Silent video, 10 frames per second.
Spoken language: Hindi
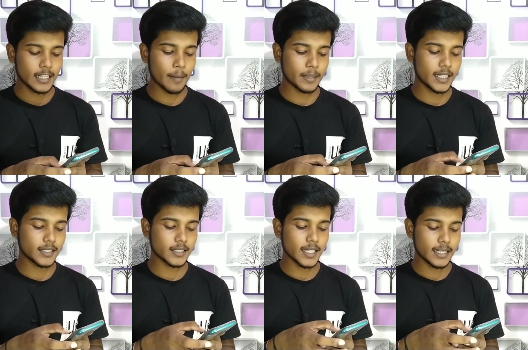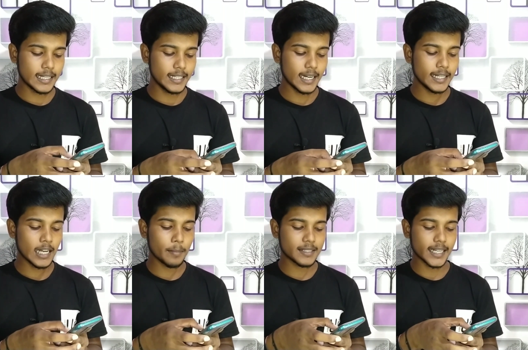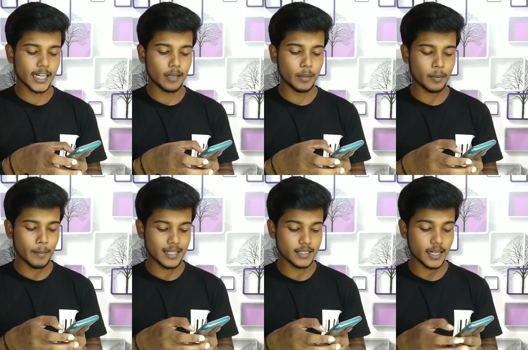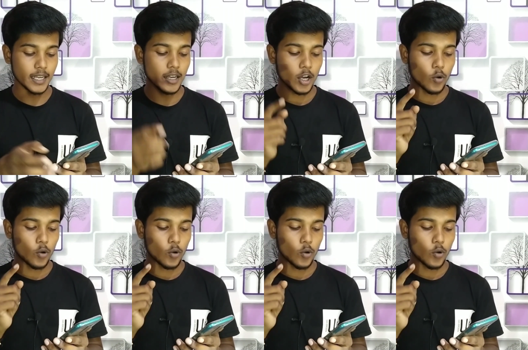यहाँ पर देख सकते हैं क्लियरली यहाँ पर सेकेंड नंबर पर मैंसन है